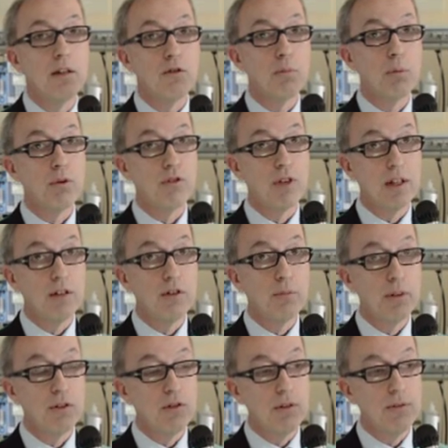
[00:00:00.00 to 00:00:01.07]
su progetti
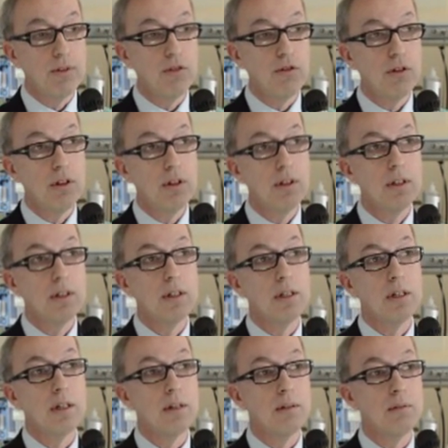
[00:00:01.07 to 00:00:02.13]
specifici
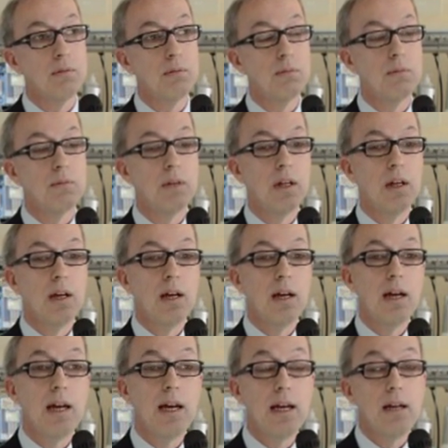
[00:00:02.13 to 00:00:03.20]
ehm,
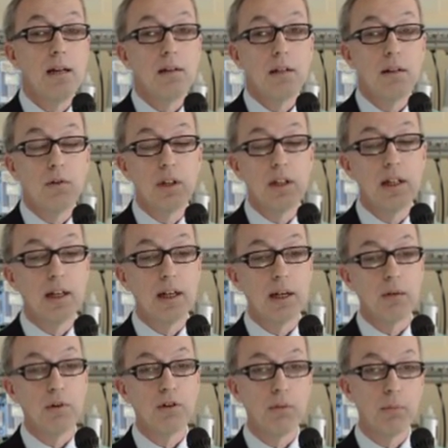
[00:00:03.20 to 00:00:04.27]
e devo dire che
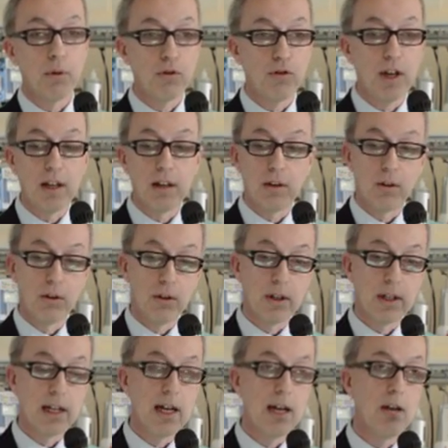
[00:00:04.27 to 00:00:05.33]
questo progetto
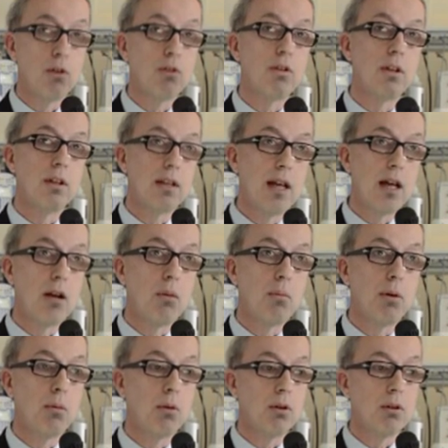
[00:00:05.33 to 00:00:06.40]
che al nostro interno
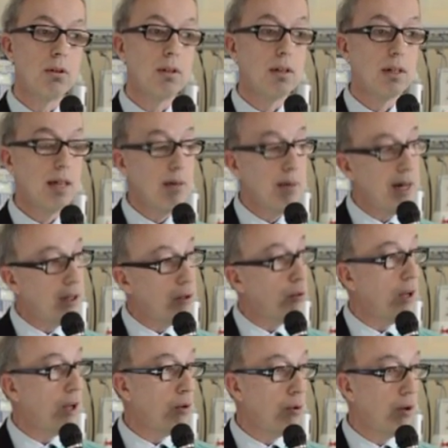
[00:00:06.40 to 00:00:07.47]
abbiamo chiamato
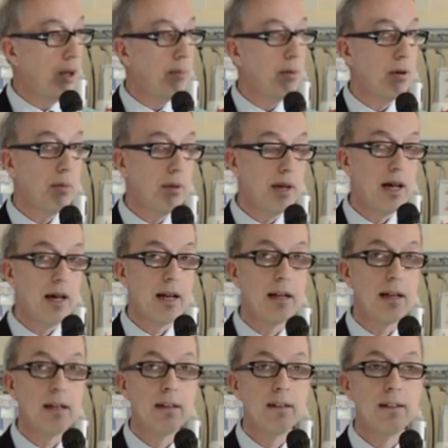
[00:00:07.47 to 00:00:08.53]
una culla per
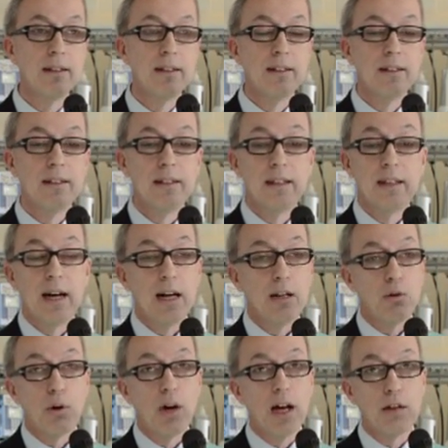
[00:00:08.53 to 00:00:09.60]
operare ha
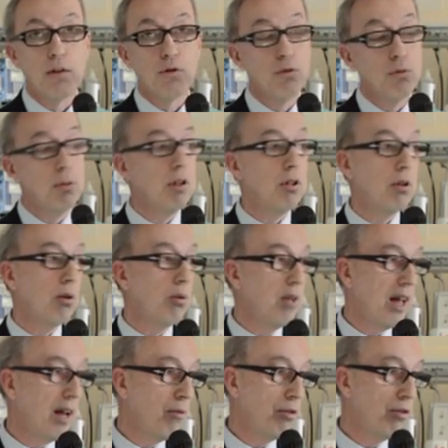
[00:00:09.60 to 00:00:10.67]
toccato subito un
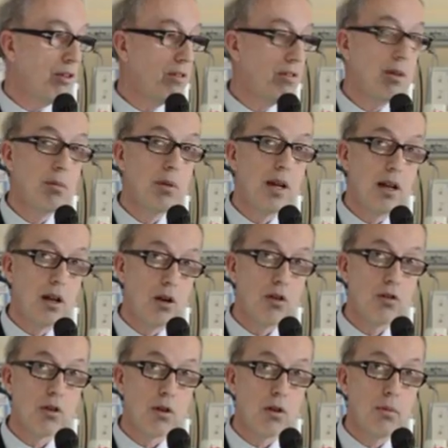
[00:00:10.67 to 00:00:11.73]
nervo sensibile nel
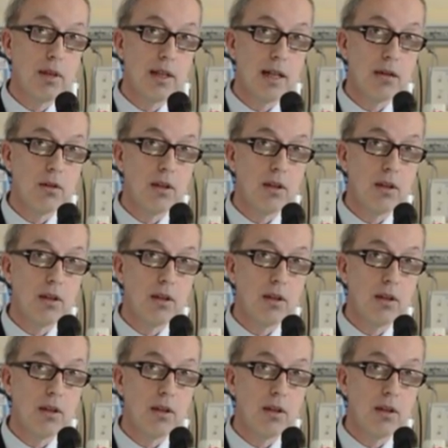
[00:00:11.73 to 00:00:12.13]
nostro comitato